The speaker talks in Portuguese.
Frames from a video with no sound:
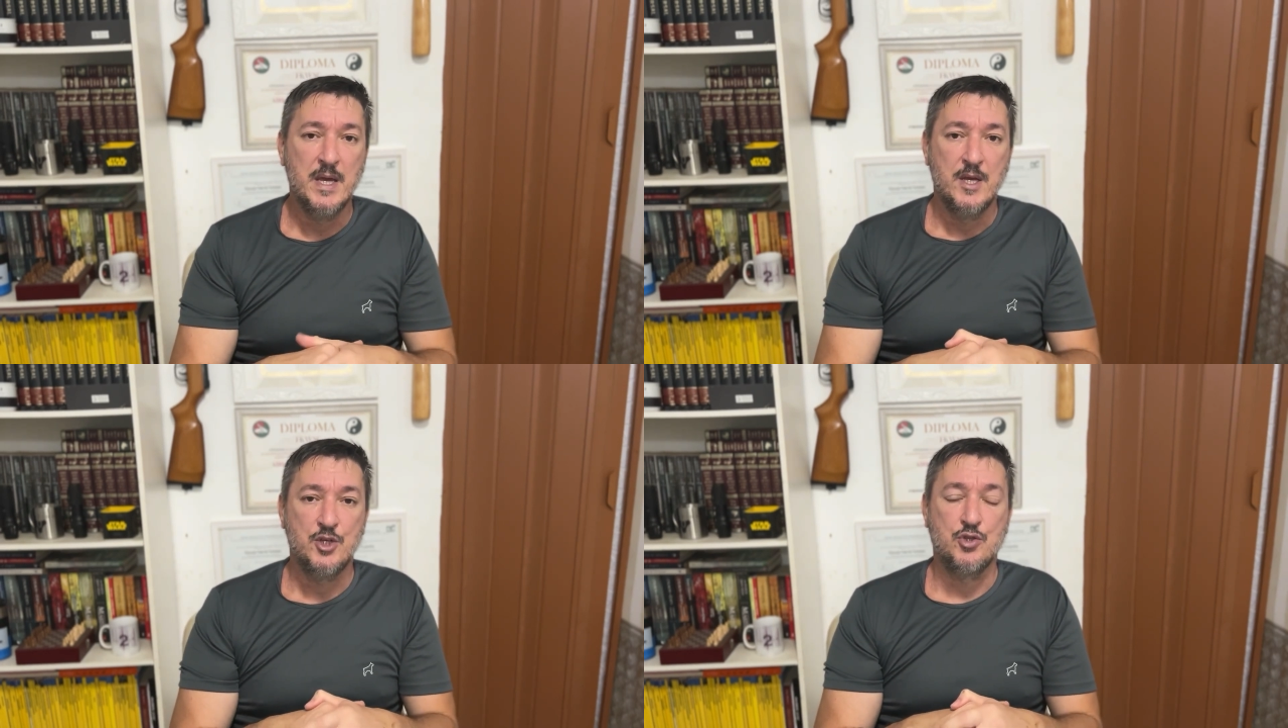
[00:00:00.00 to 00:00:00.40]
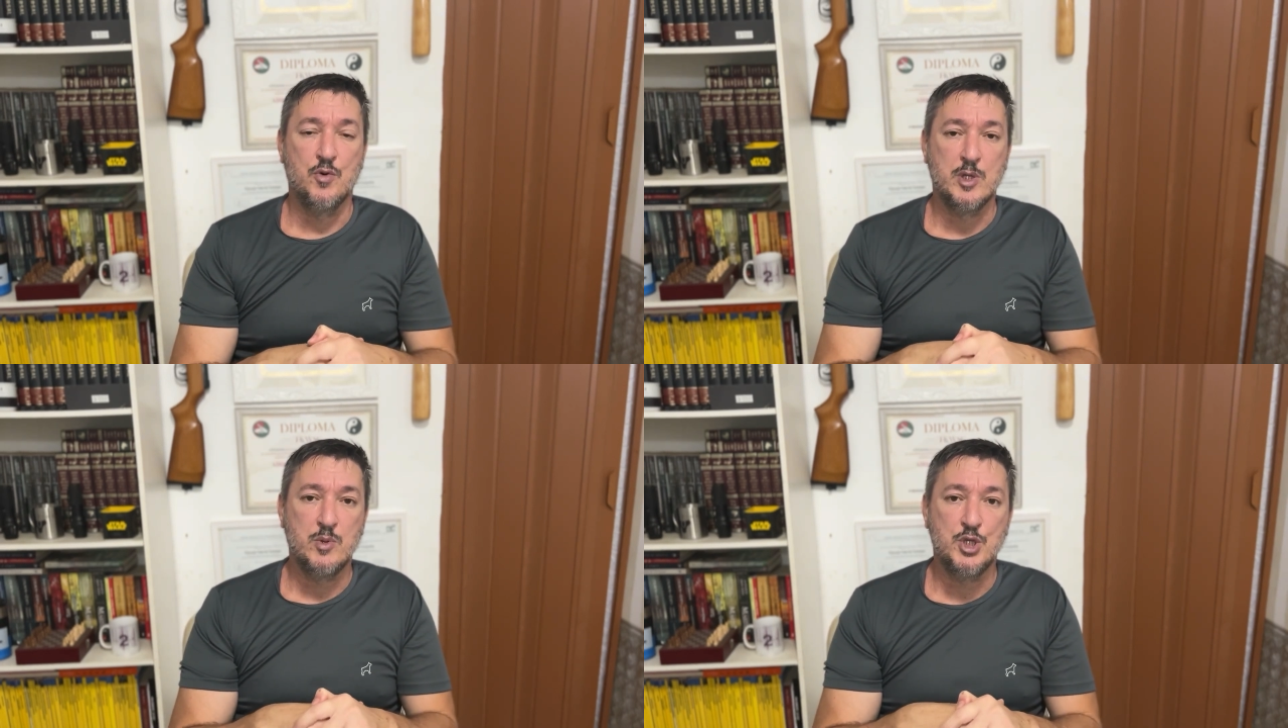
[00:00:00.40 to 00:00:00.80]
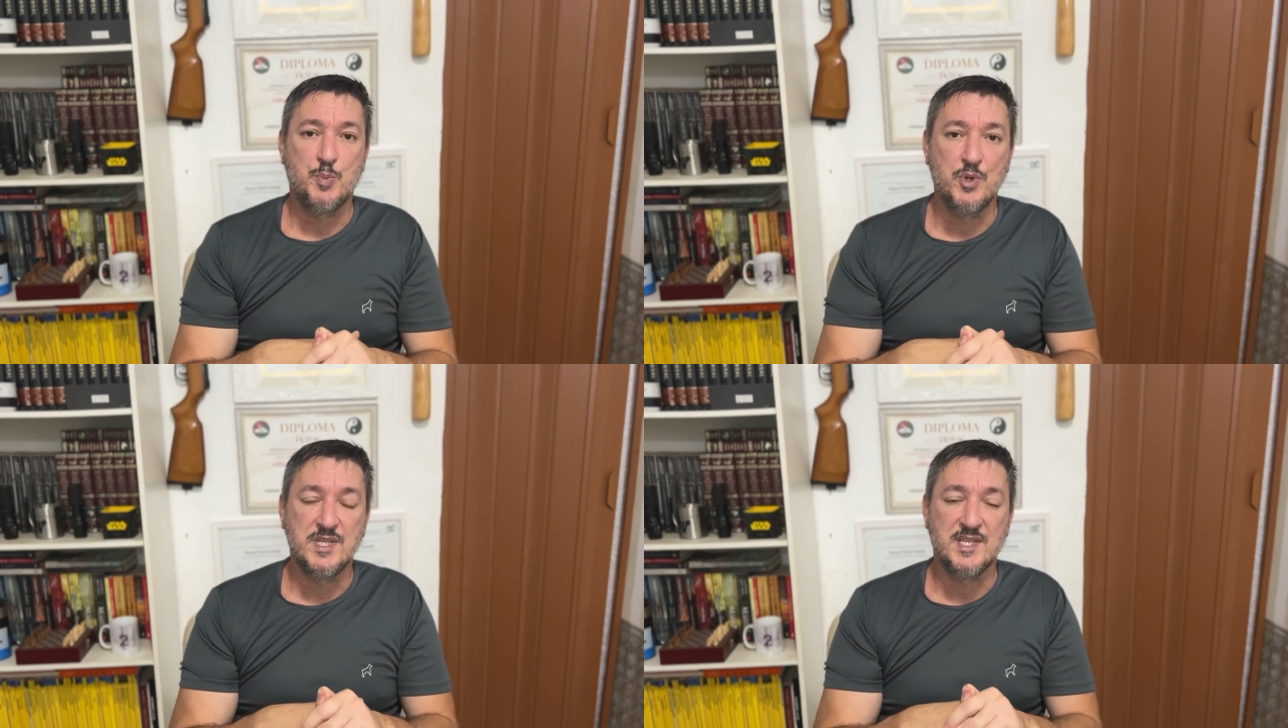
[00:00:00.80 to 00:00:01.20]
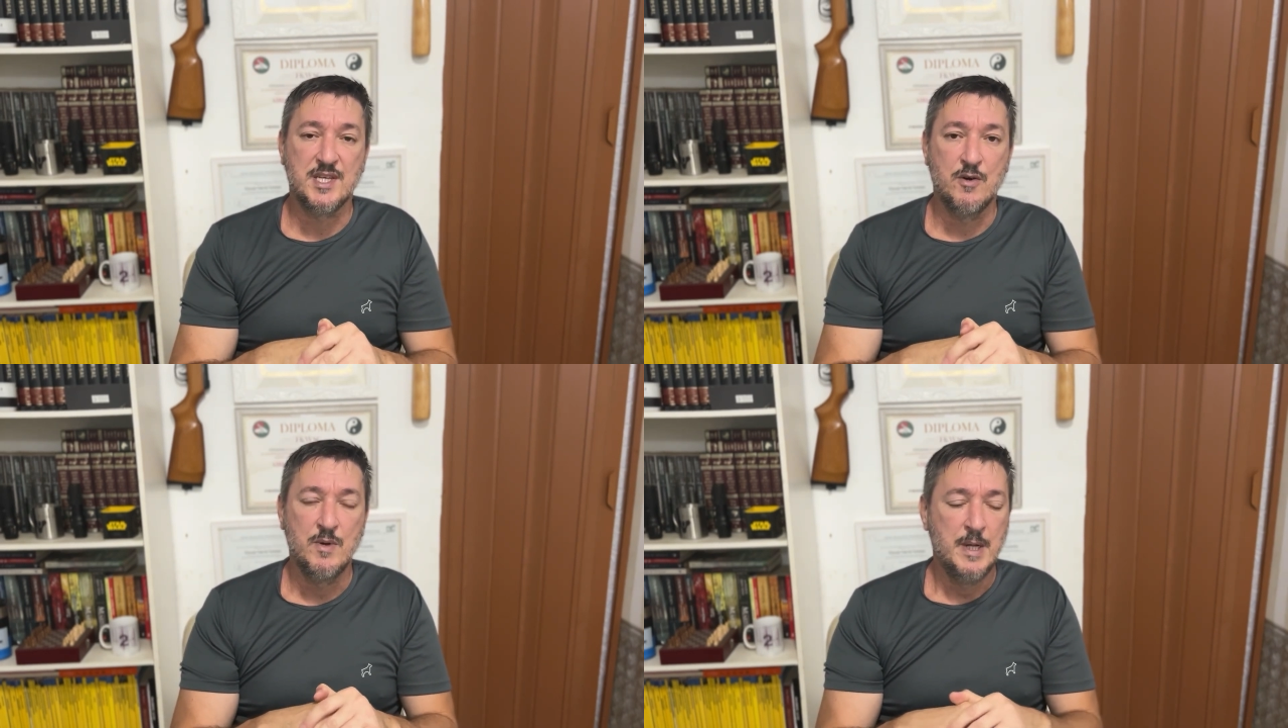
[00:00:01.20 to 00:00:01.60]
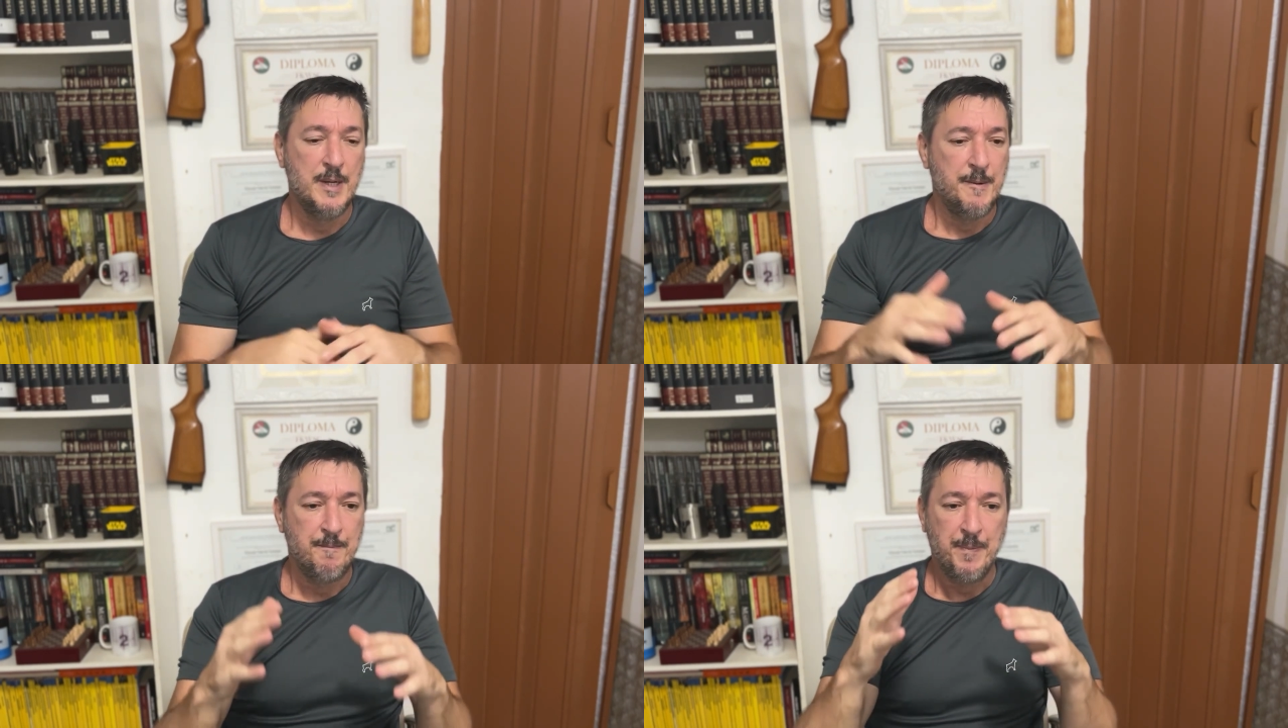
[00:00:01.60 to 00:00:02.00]
Estou à tua disposição
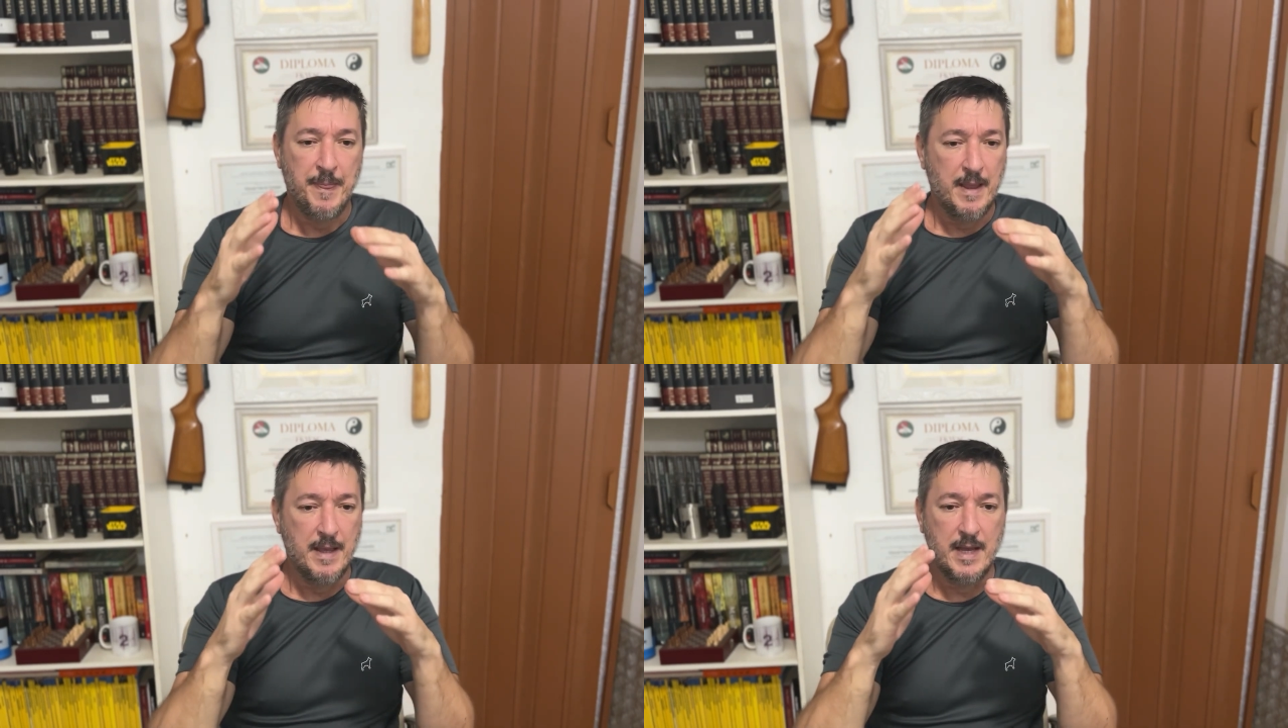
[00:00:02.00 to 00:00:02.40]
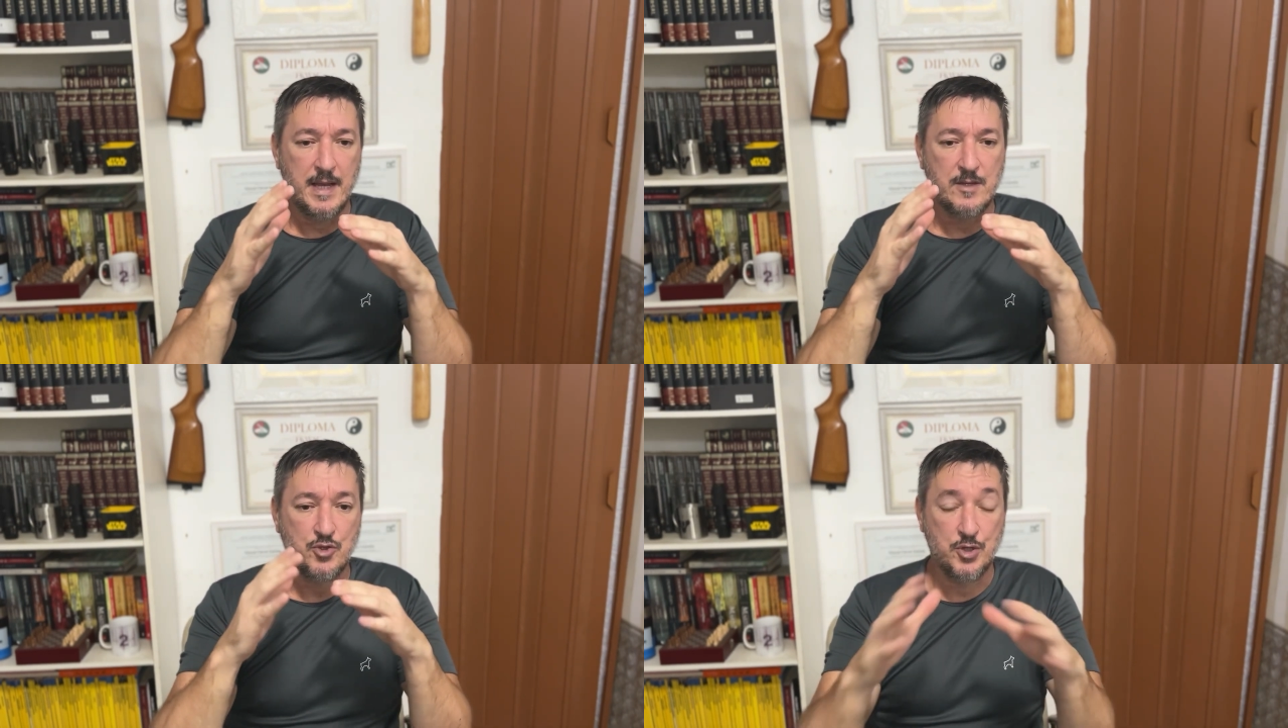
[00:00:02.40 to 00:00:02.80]
é, sou